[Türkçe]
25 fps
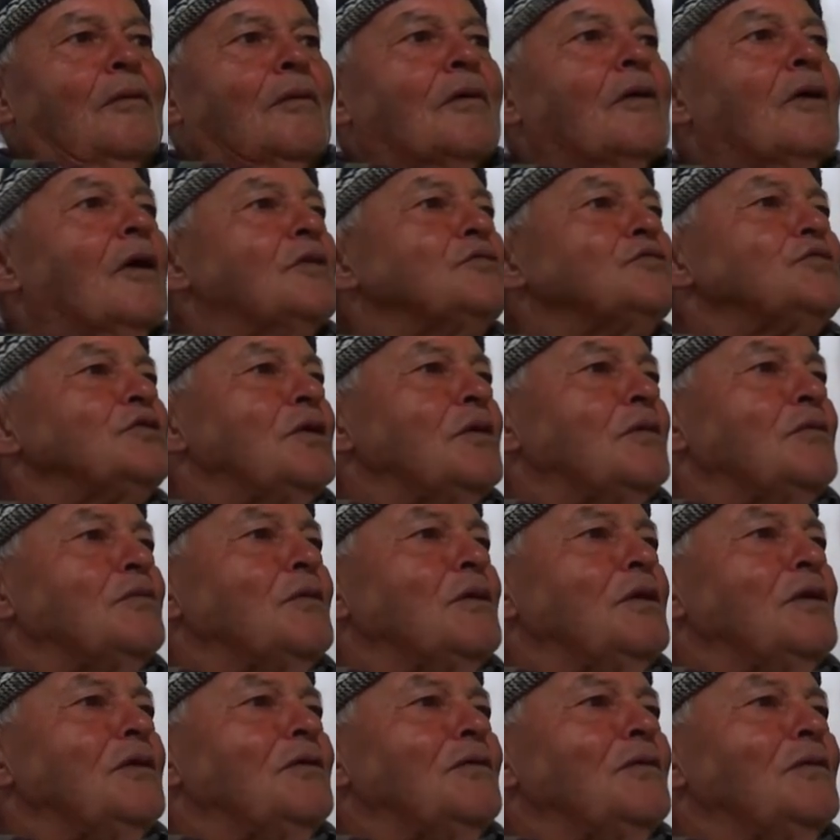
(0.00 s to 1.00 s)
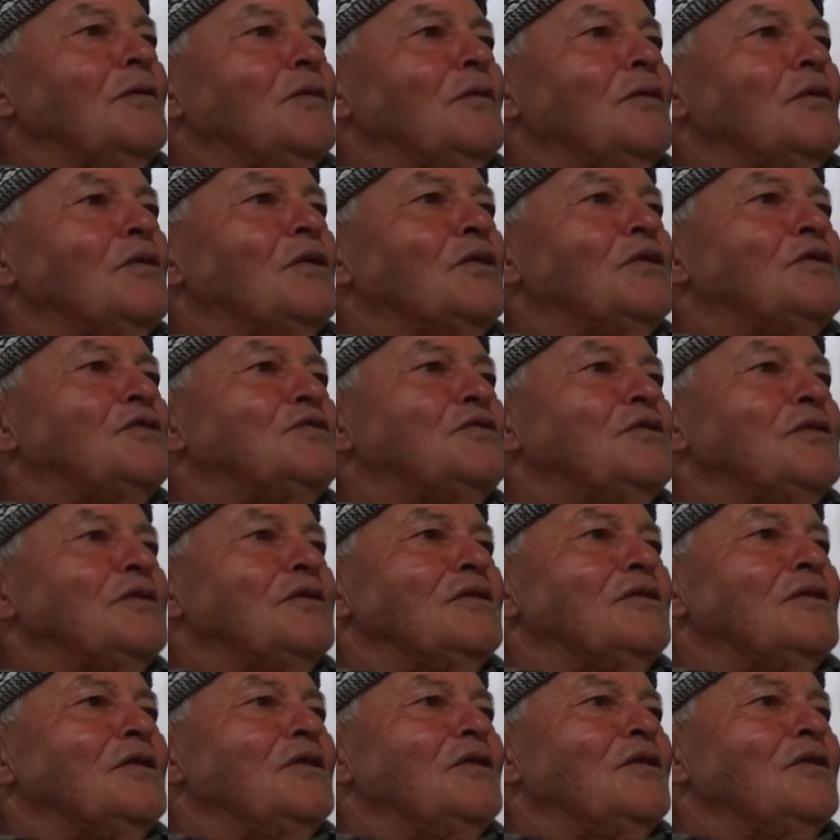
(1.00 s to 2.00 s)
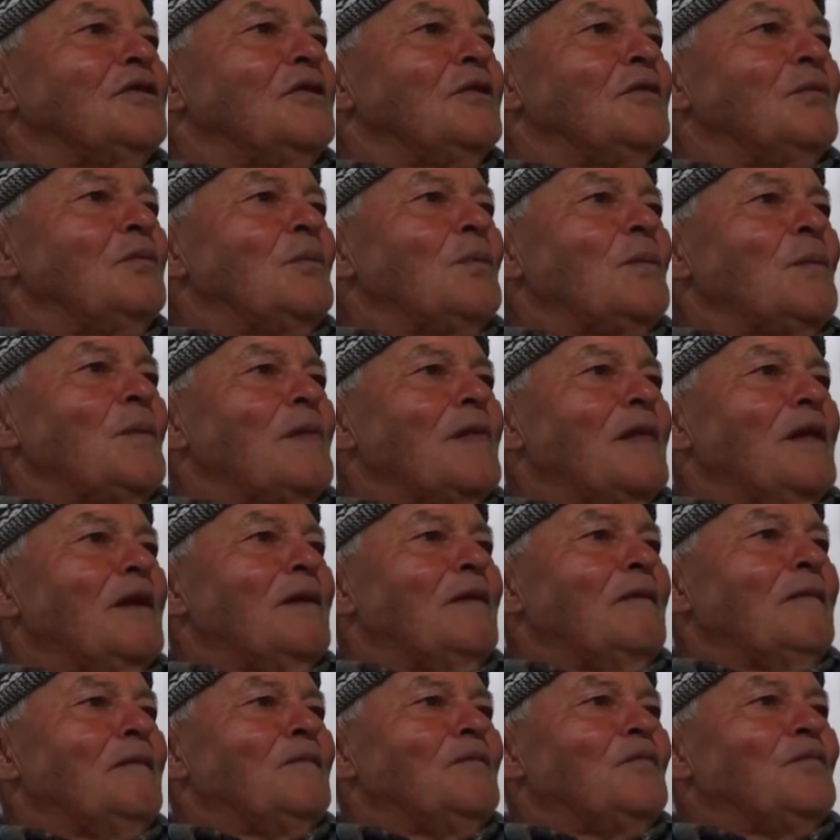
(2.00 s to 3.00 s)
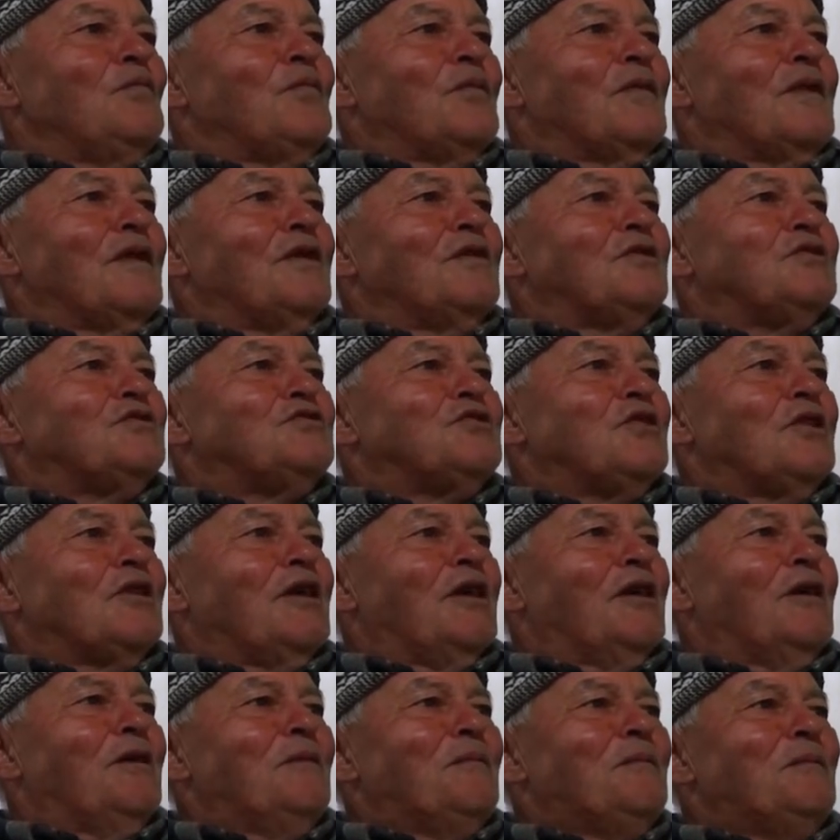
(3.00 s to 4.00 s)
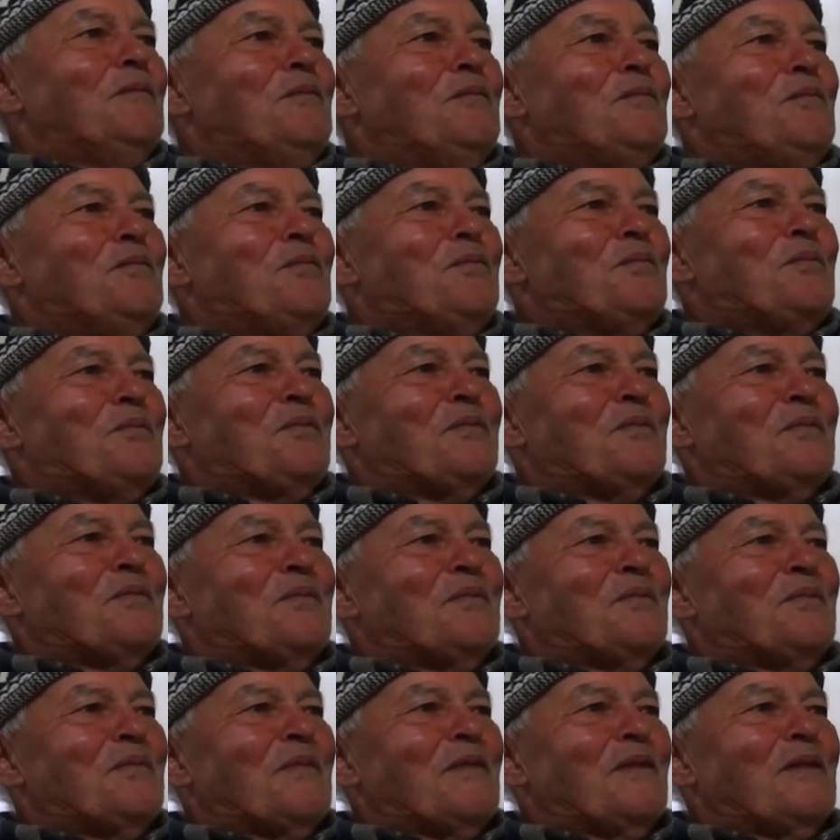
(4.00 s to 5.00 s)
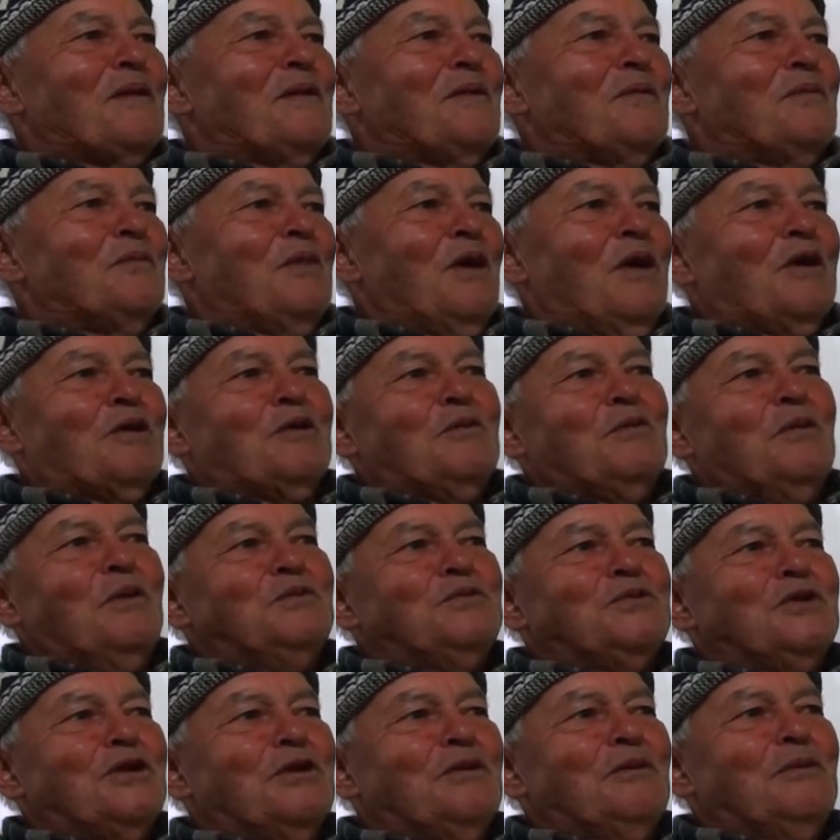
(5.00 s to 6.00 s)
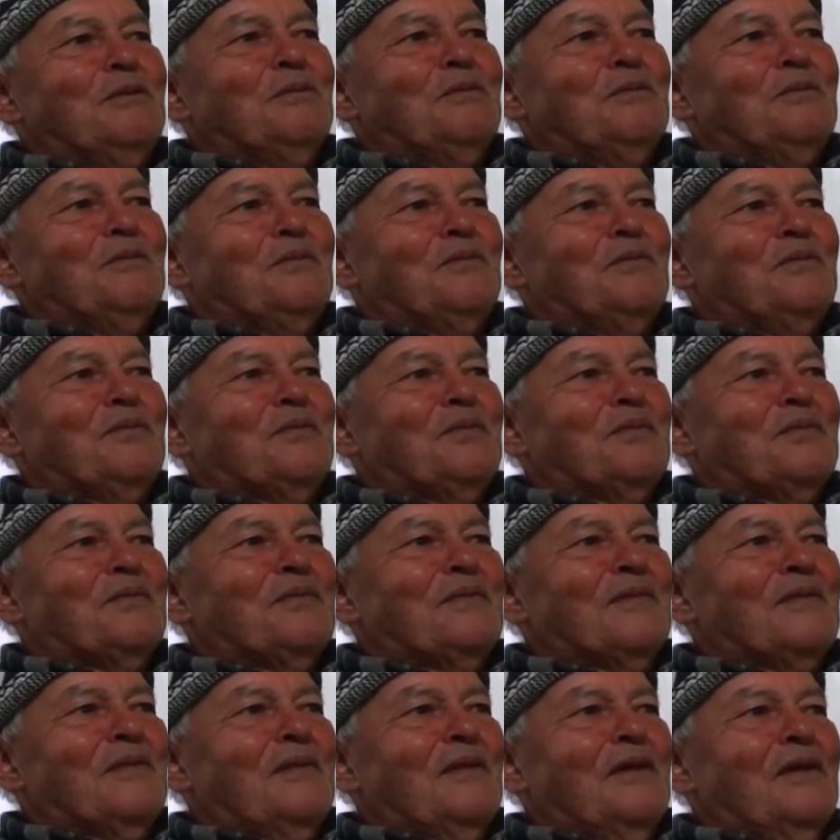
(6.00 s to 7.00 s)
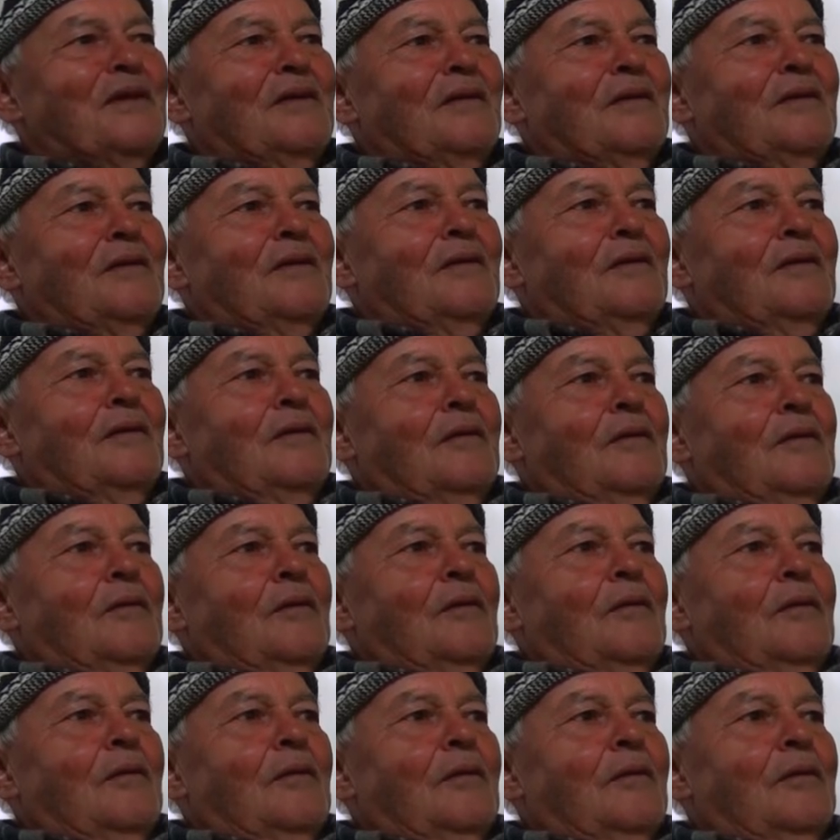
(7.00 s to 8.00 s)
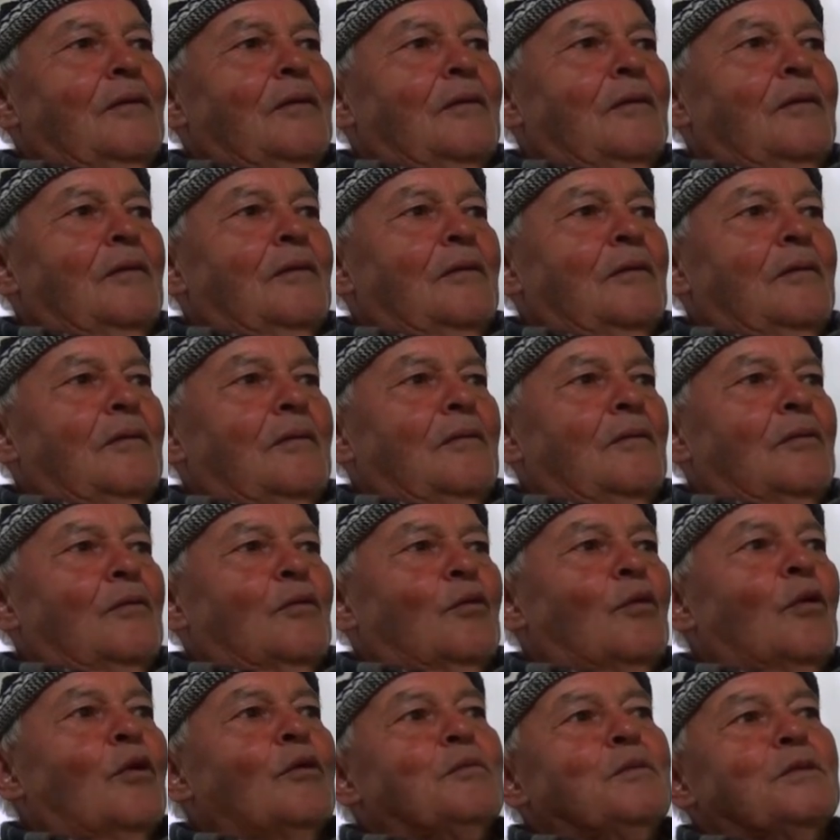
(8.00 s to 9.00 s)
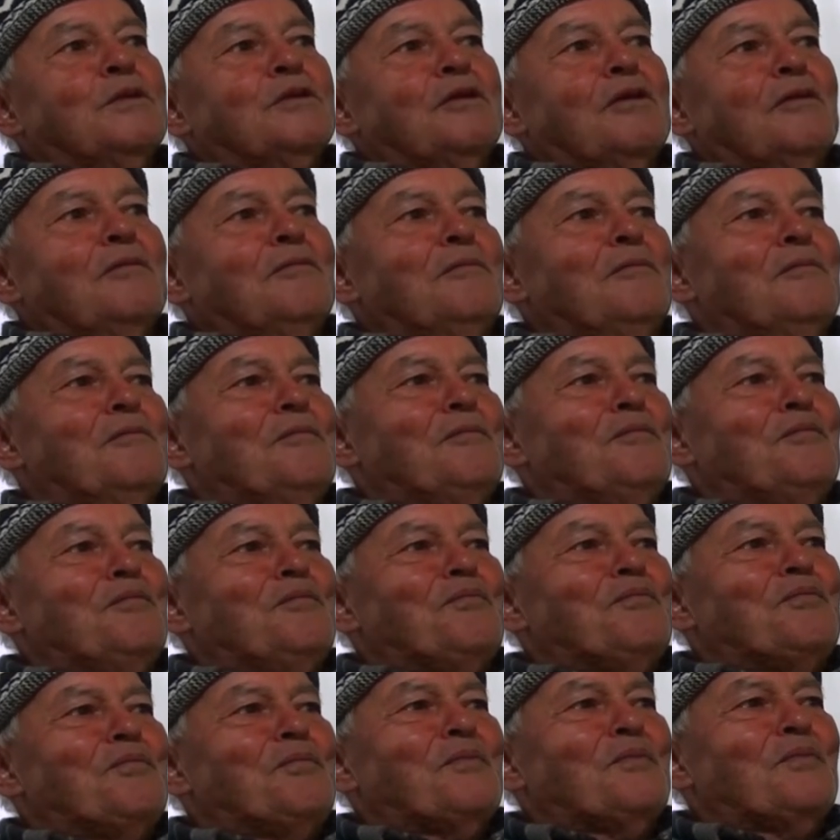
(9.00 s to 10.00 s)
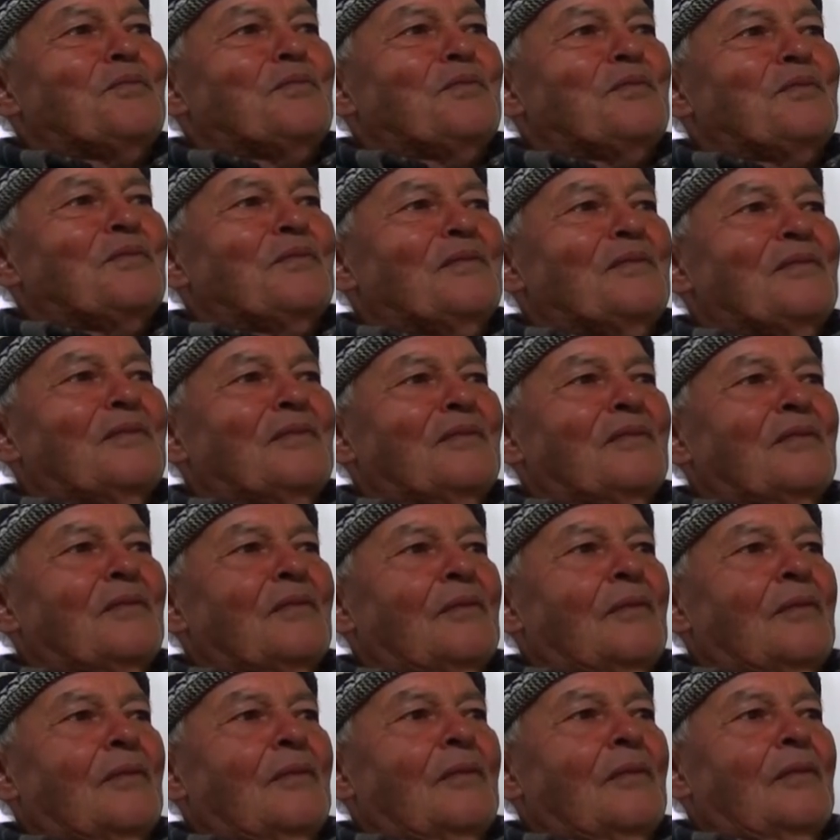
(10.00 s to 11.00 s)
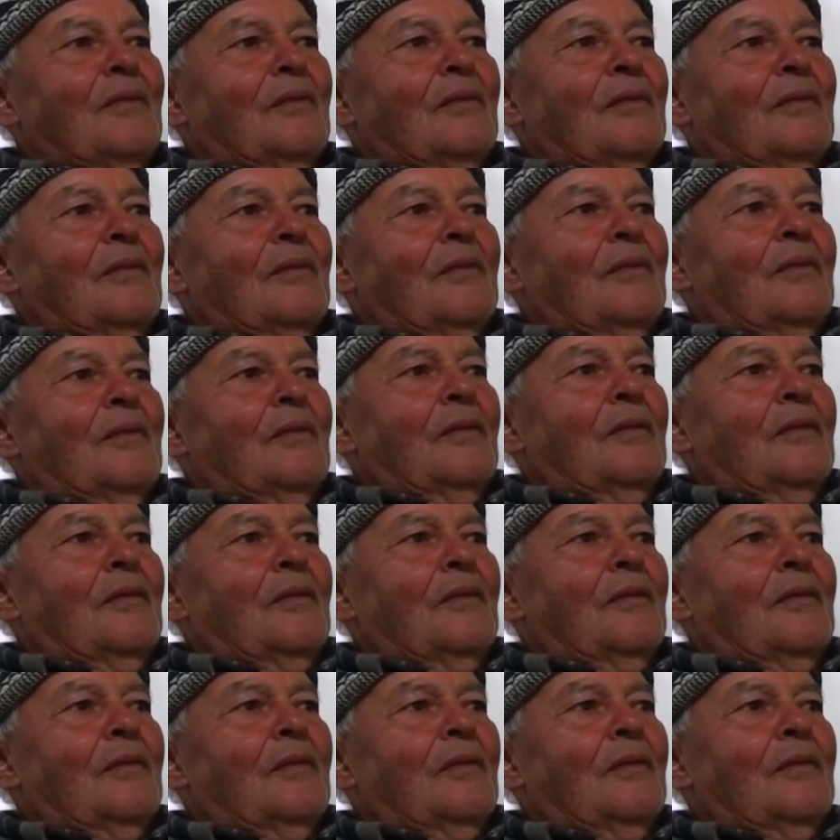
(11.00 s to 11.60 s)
Kaç yere mi? İki Kaç se- sene asker yolu beklettin? İki sene. Bekledim seni. Beklemem canım. Çoluk çocuk oldu mu o zaman? Olmadı. Olmadı. Kimin yanında durdu?